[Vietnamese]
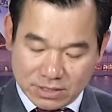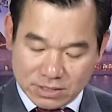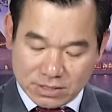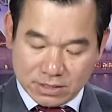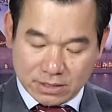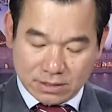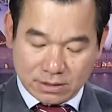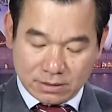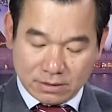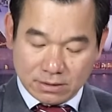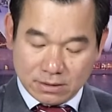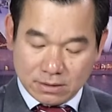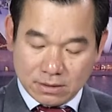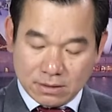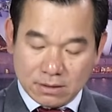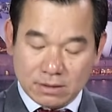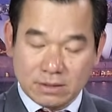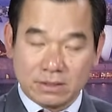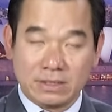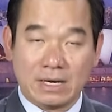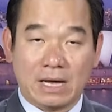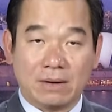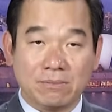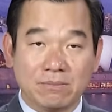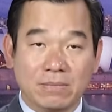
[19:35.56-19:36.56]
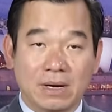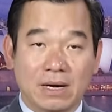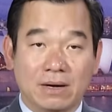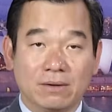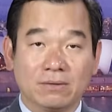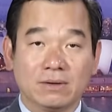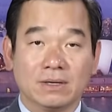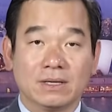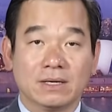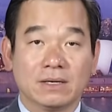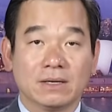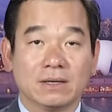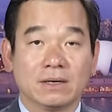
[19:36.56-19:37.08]
chính trị, đảm
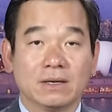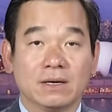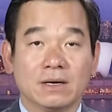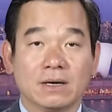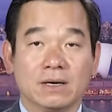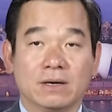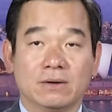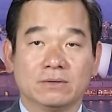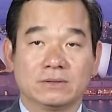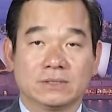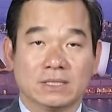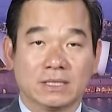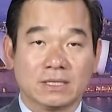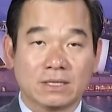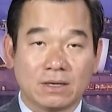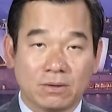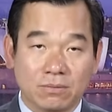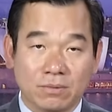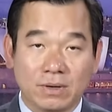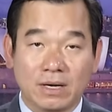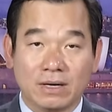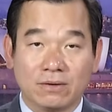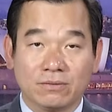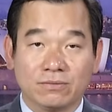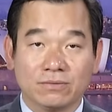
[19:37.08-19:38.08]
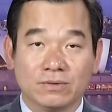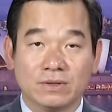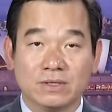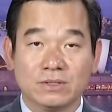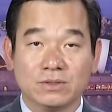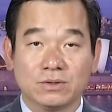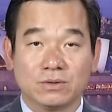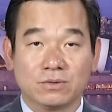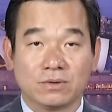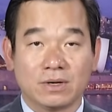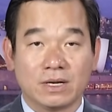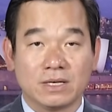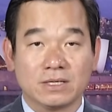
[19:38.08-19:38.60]
bảo là à, sẽ đồng hành với
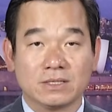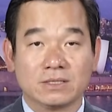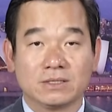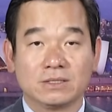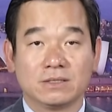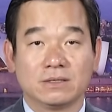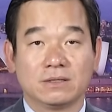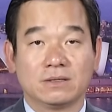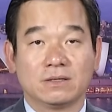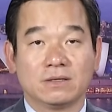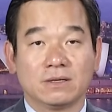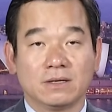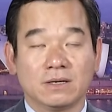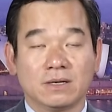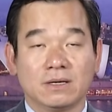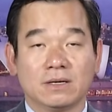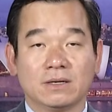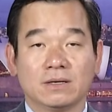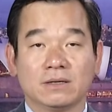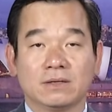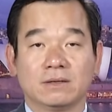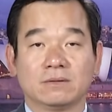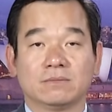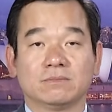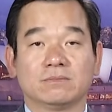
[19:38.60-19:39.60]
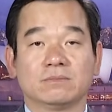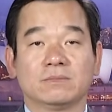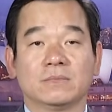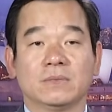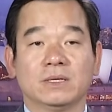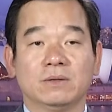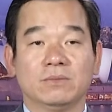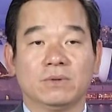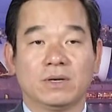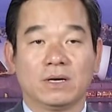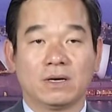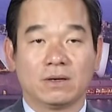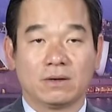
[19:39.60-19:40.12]
Ukraine à,
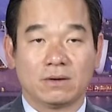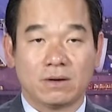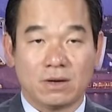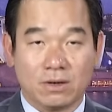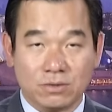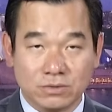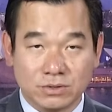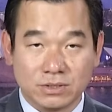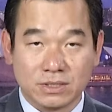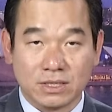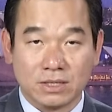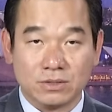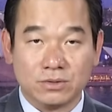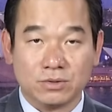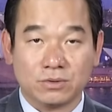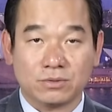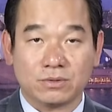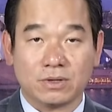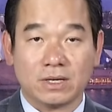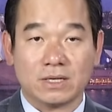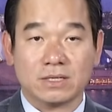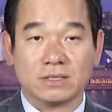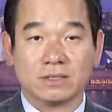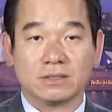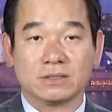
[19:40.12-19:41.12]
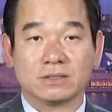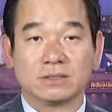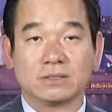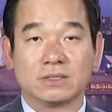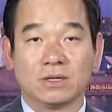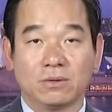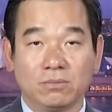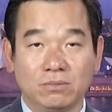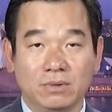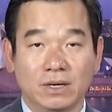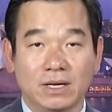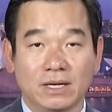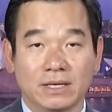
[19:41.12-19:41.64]
để mà hỗ trợ Ukraine
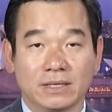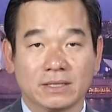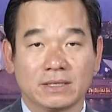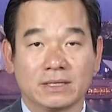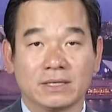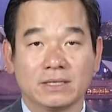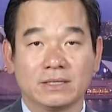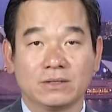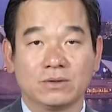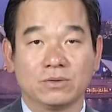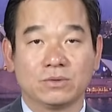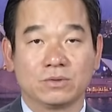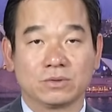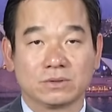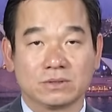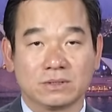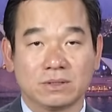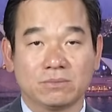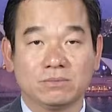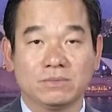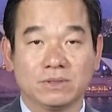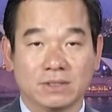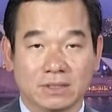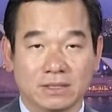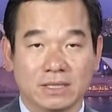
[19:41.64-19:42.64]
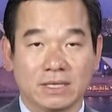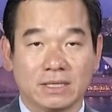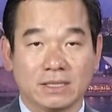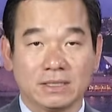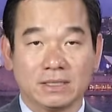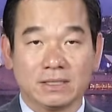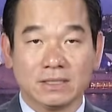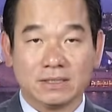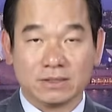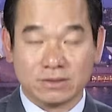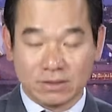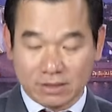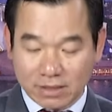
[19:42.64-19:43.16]
chống lại cái cuộc xâm lược này
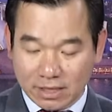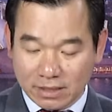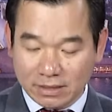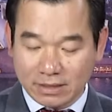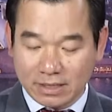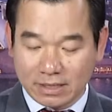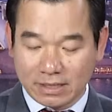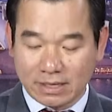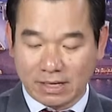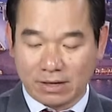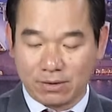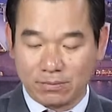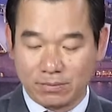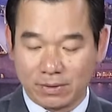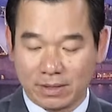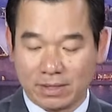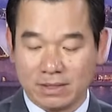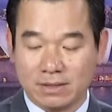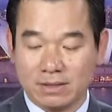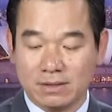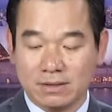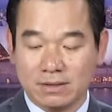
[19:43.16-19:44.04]
cho đến khi nào mà